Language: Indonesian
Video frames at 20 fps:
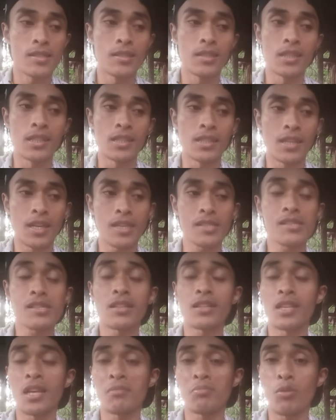sehingga
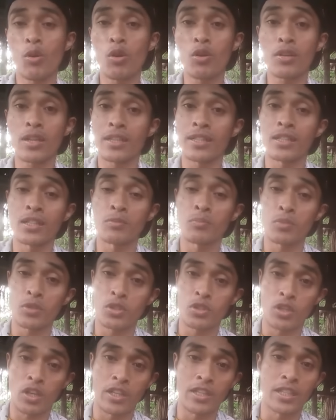setiap orang yang
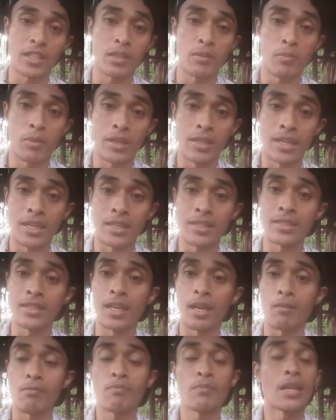percaya
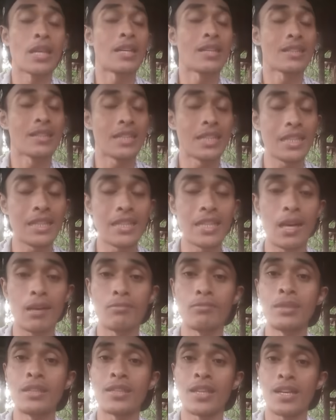kepadanya
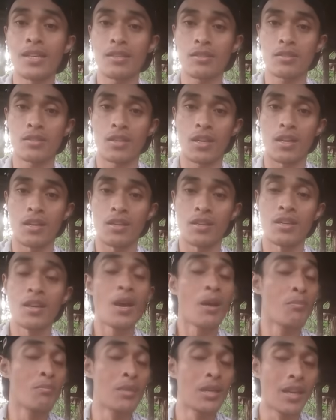tidak binasa
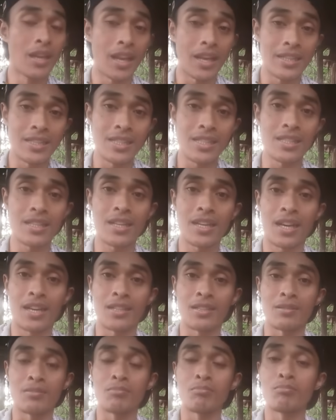
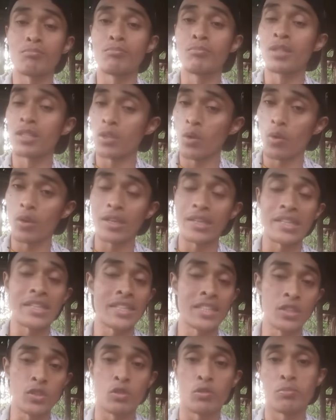melainkan beroleh
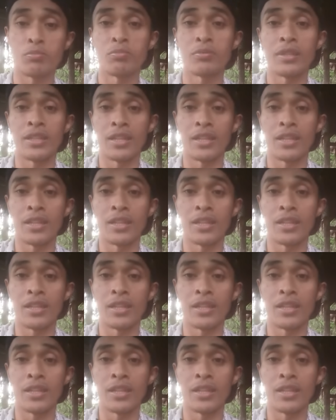hidup